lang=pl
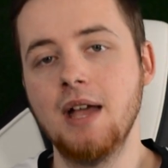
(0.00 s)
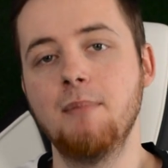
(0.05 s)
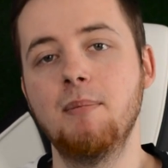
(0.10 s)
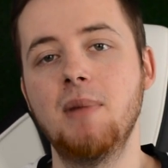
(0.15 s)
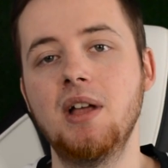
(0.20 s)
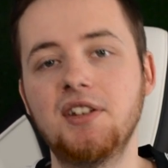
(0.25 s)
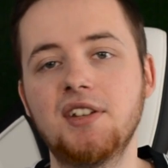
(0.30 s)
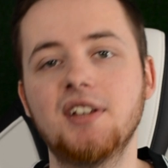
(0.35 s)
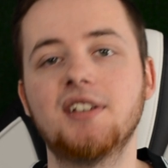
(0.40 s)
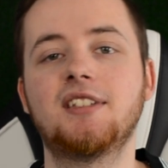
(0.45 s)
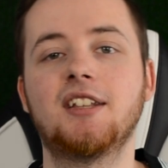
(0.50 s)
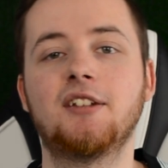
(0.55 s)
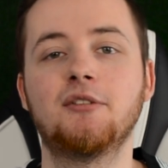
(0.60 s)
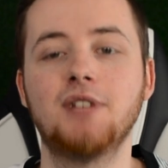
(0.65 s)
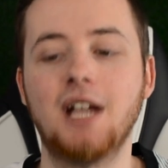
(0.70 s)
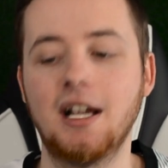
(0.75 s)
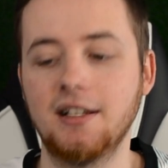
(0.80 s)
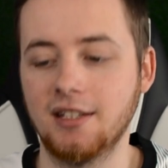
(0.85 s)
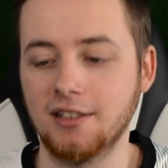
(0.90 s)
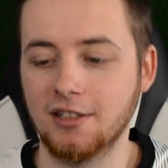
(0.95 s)
Manchester
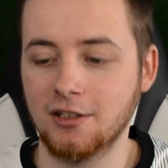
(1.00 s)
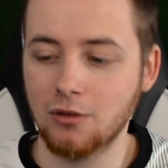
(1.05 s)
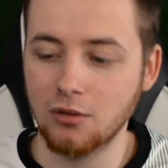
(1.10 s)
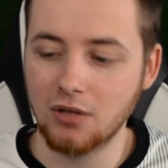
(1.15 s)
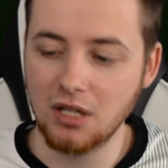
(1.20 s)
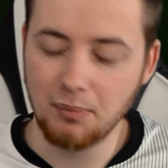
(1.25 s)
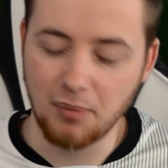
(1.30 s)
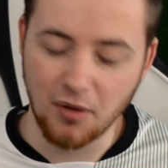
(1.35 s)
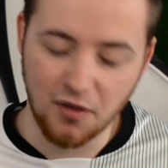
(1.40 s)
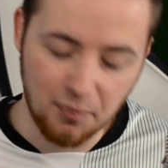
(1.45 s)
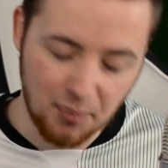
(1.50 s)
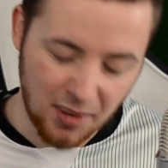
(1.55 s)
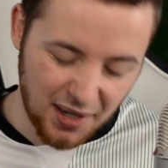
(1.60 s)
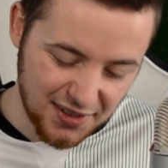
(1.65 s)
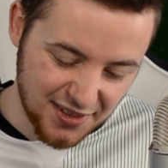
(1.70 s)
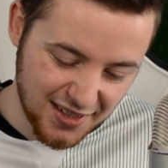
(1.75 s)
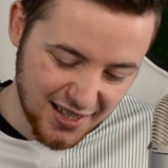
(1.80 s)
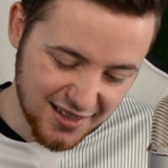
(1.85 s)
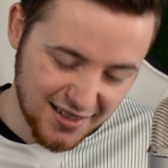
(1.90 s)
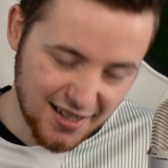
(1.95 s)
United, który po wpadce
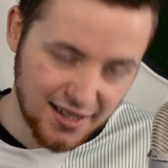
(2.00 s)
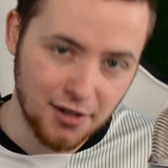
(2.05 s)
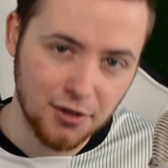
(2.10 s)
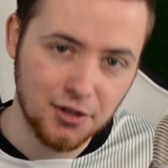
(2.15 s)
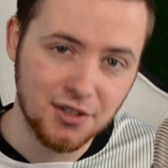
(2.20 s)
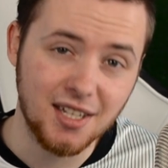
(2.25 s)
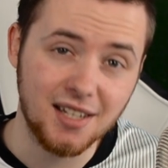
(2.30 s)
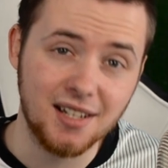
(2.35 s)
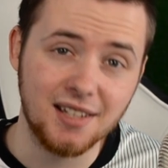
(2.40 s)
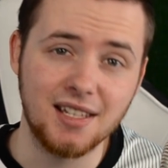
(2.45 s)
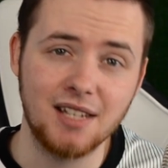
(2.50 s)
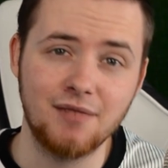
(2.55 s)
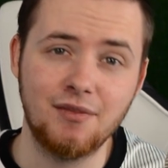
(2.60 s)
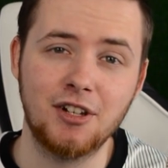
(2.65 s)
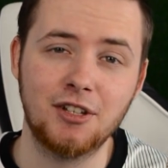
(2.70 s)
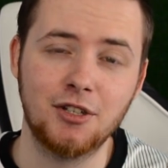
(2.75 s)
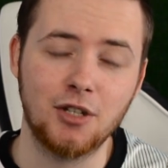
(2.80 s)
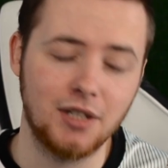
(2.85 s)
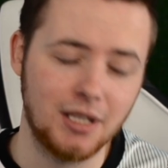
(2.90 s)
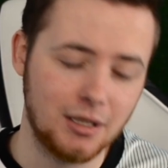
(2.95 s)
klatce 0-4 z
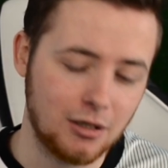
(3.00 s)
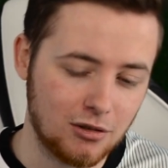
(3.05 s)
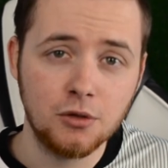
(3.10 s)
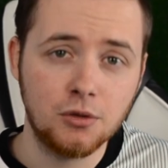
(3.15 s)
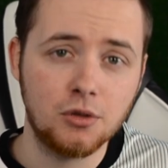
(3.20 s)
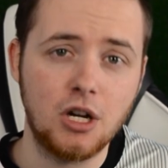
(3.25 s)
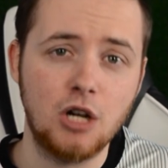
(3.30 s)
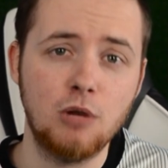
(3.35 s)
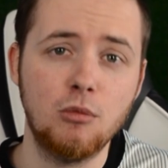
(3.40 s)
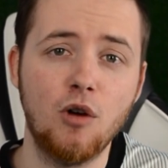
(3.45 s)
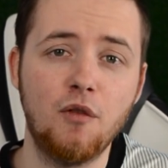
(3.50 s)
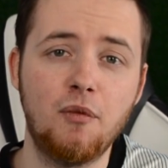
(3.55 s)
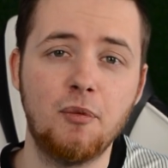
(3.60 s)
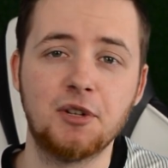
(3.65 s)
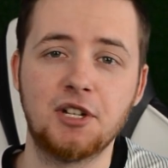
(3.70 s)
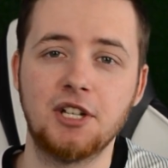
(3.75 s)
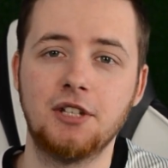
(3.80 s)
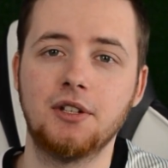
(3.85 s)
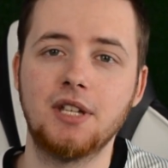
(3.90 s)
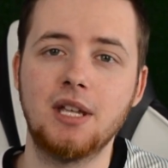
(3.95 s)
Evertonem, która
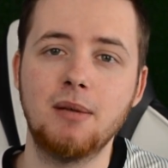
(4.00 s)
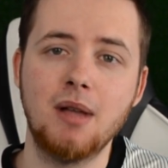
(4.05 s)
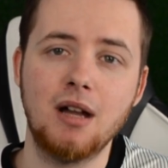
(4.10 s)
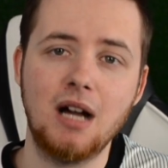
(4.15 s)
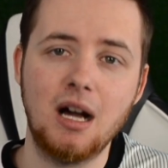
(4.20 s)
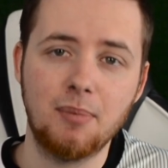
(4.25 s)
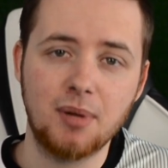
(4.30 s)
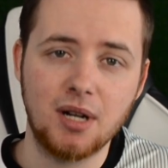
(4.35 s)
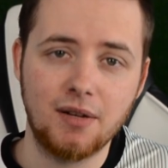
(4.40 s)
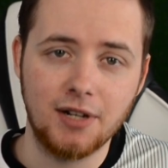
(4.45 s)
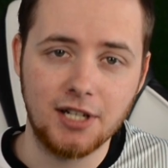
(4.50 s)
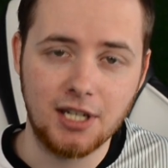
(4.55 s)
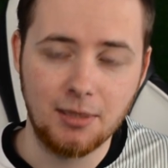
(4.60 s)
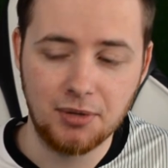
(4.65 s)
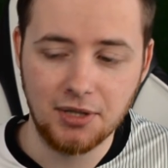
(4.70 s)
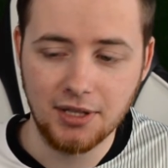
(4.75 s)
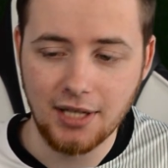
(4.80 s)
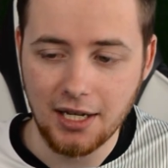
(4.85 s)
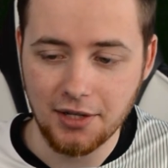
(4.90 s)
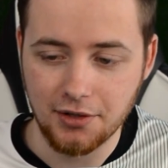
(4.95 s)
umówmy się, no nie miała prawa się
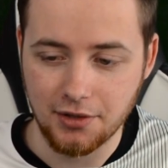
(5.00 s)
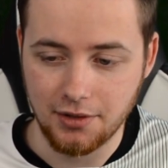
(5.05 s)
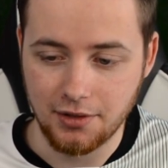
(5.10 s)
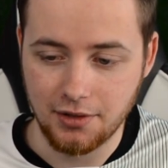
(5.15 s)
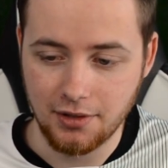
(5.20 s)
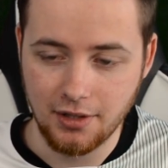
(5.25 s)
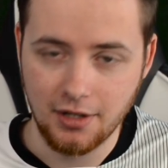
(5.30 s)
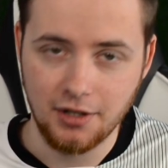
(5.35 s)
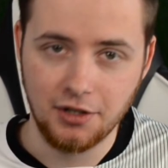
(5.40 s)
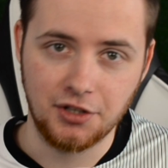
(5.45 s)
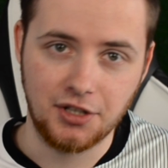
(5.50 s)
przydarzyć.